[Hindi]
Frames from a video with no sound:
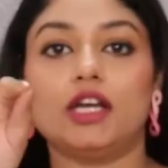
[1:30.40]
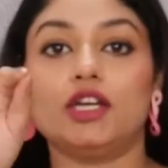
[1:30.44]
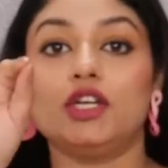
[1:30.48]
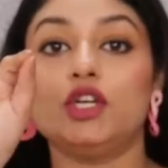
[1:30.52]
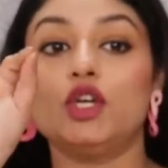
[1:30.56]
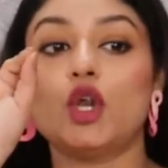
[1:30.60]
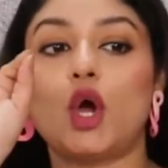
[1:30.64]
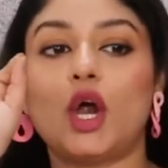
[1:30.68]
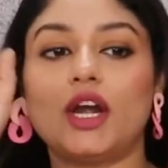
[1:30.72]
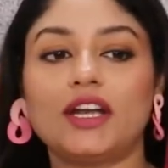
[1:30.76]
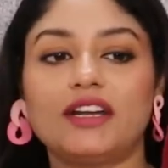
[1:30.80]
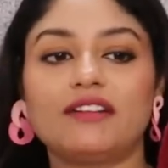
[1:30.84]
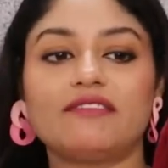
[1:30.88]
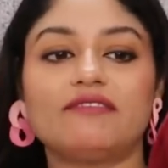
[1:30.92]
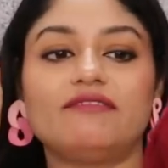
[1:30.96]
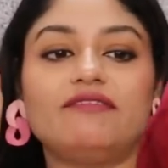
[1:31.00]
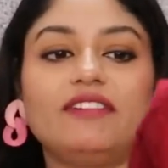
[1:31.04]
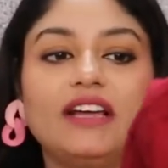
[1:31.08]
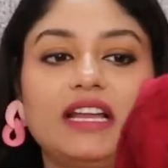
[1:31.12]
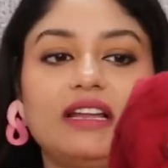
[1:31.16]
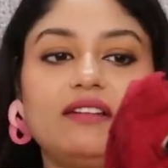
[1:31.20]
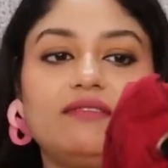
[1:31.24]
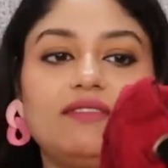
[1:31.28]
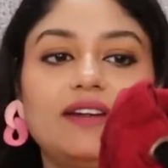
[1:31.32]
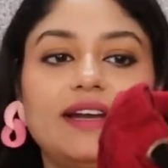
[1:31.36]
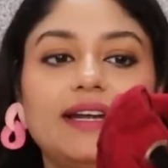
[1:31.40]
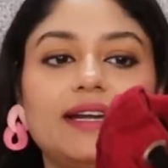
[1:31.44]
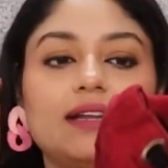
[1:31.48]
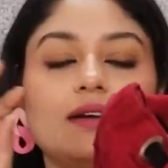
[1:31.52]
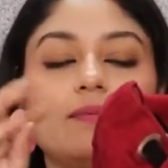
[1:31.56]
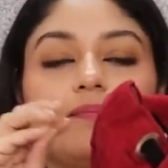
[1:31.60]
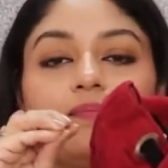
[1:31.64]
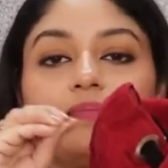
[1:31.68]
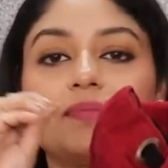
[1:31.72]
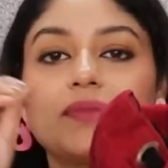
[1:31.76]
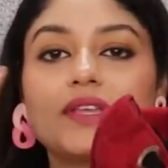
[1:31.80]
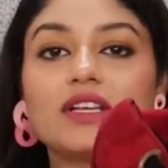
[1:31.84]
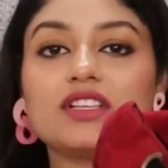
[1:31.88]
नॉट वेलवेट
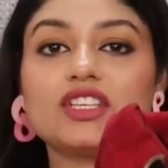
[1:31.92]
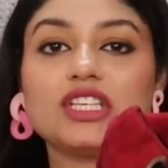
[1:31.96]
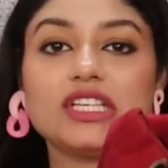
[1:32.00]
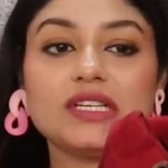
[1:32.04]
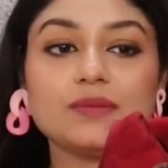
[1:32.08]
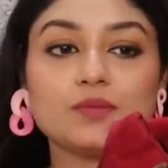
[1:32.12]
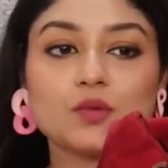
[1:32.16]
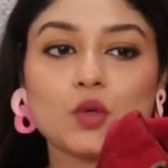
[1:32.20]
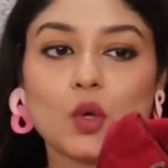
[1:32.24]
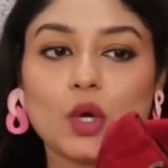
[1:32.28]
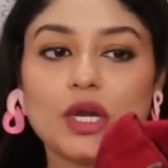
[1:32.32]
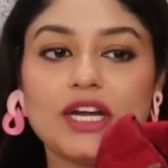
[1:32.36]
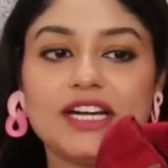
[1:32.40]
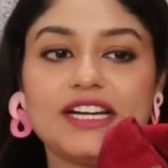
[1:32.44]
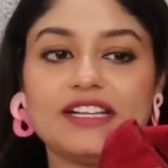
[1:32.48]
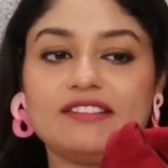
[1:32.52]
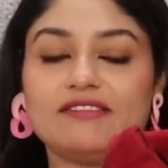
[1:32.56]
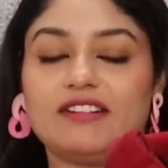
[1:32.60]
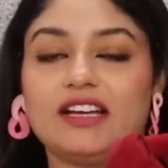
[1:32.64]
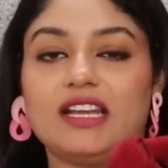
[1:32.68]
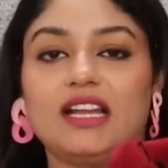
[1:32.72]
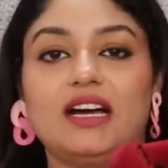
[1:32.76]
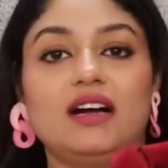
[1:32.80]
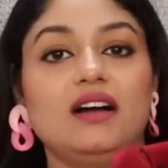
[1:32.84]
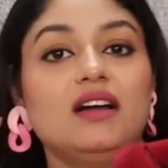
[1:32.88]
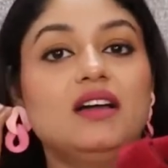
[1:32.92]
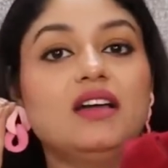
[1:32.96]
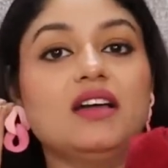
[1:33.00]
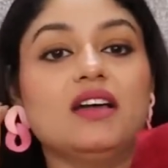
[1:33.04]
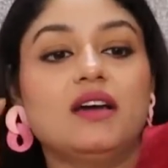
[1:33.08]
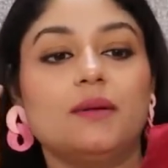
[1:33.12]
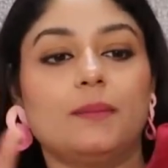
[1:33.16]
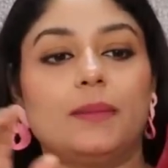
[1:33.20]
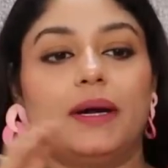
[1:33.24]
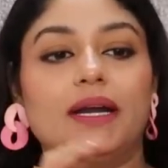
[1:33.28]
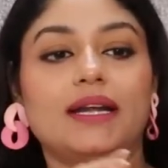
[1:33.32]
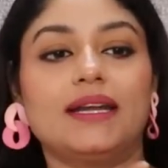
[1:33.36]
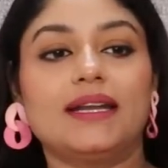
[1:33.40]
चीप क्वालिटी वाला
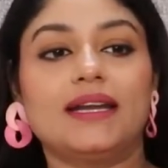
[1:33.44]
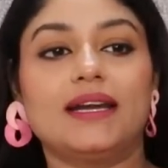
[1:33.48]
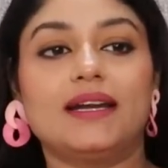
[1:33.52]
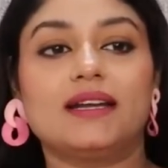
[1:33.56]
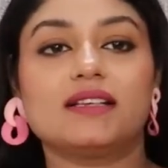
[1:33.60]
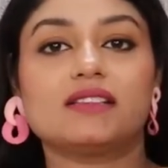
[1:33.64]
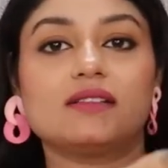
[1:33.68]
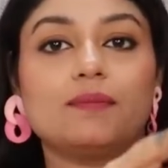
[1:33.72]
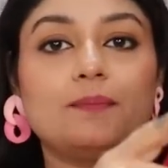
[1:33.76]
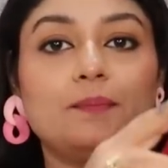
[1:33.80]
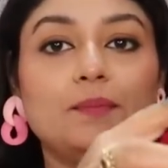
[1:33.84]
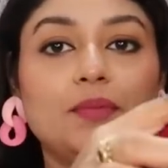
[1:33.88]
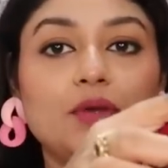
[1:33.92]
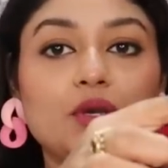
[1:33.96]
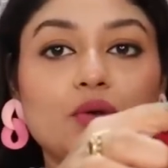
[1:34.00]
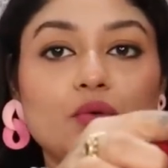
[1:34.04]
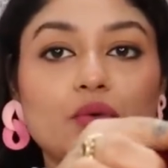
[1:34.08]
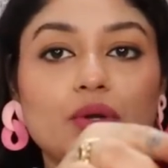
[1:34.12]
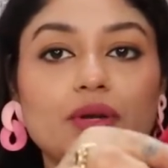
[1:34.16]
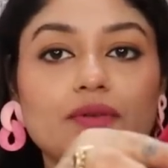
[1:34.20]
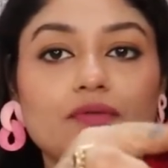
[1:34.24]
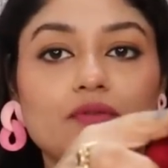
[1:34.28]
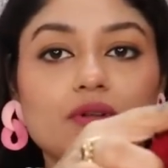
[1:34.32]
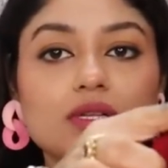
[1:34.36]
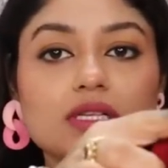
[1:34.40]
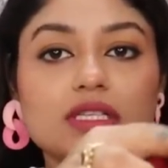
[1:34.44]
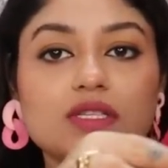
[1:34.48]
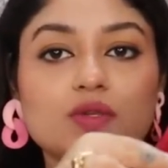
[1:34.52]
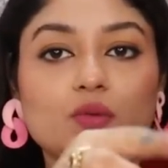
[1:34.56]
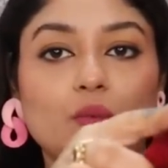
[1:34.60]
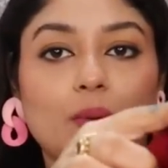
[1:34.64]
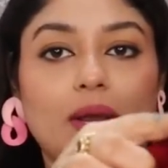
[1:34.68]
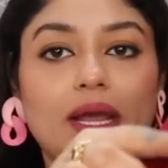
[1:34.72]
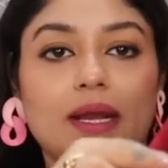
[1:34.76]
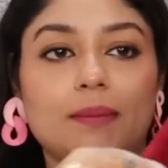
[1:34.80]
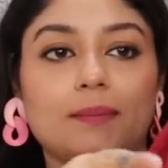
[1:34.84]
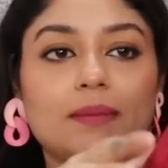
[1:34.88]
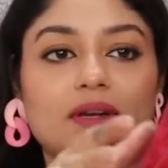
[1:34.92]
बट इट इज़ अ ब्यूटिफुल
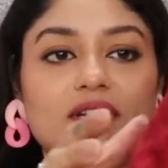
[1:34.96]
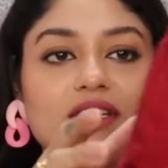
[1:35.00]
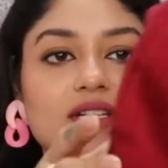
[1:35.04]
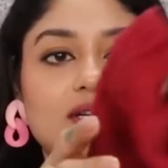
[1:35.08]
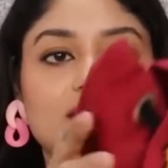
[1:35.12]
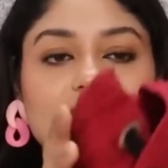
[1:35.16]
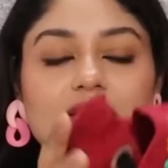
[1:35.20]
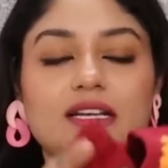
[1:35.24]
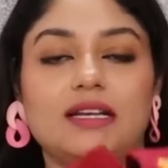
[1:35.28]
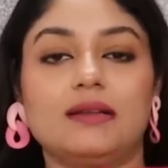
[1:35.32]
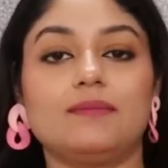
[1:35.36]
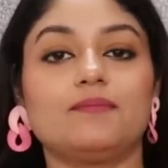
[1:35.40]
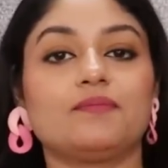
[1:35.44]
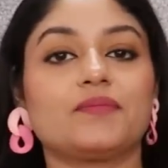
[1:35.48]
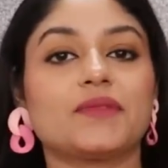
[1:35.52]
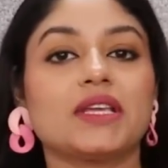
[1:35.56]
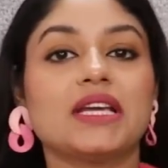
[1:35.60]
स्वेड मटेरियल